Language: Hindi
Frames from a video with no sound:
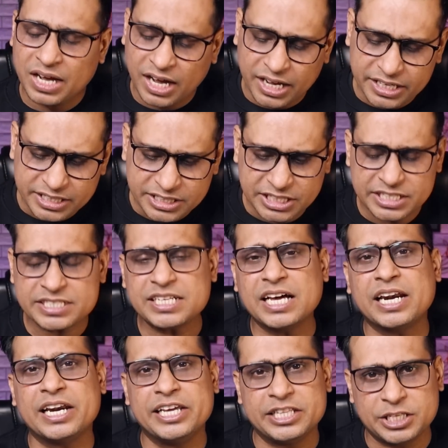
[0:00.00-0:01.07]
हर चीज
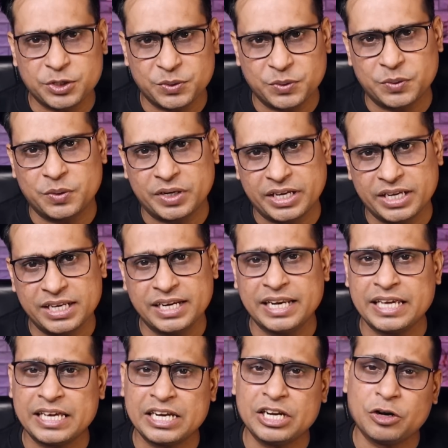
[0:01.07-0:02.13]
कर ली थी उन्होंने
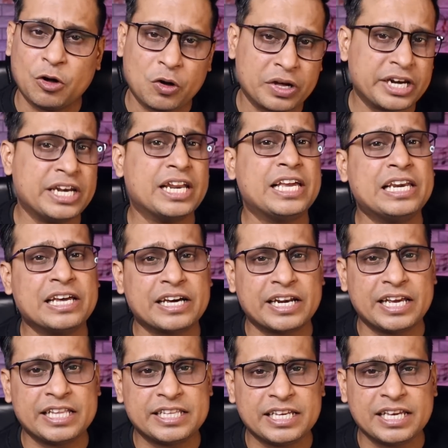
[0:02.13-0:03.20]
लेकिन नौकरी नहीं लग
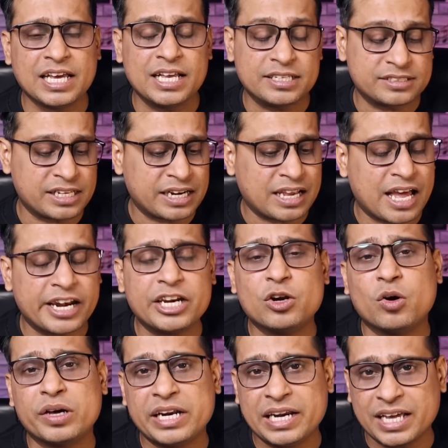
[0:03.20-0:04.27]
रही थी सरकारी
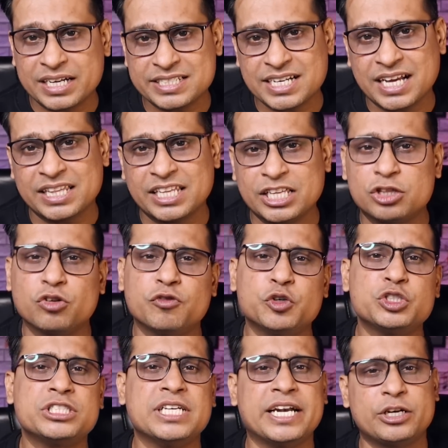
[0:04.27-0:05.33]
नौकरी लग जाती तो
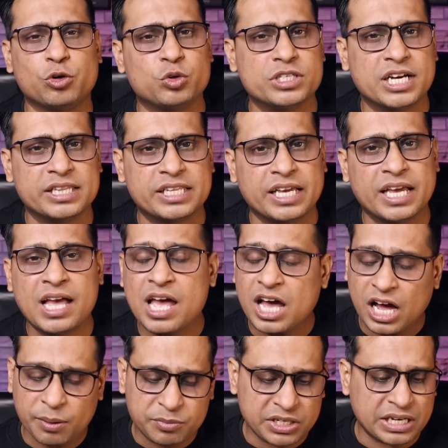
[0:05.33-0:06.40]
वो सेट हो जाते
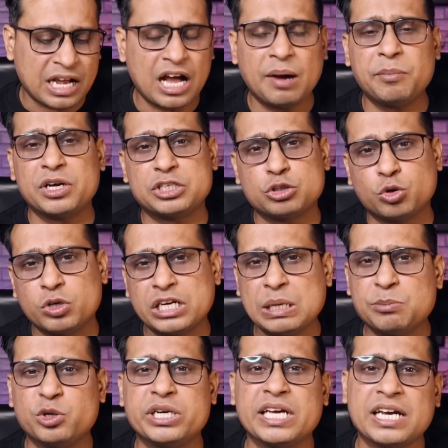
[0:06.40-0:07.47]
अब यहाँ पर छोटे
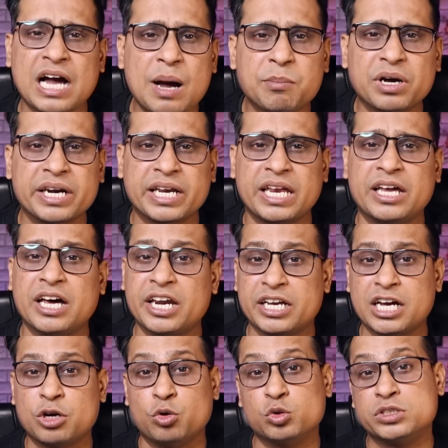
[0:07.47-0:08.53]
मोटे काम करके घर
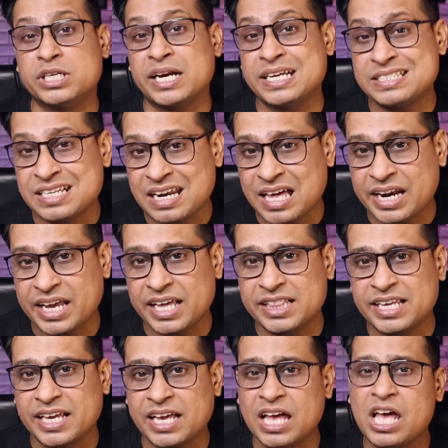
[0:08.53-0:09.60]
का गुजारा चला रहे
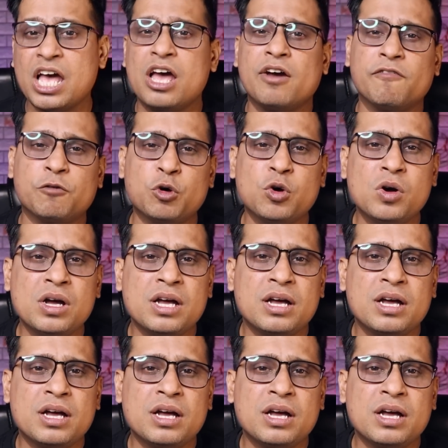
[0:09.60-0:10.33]
थे वो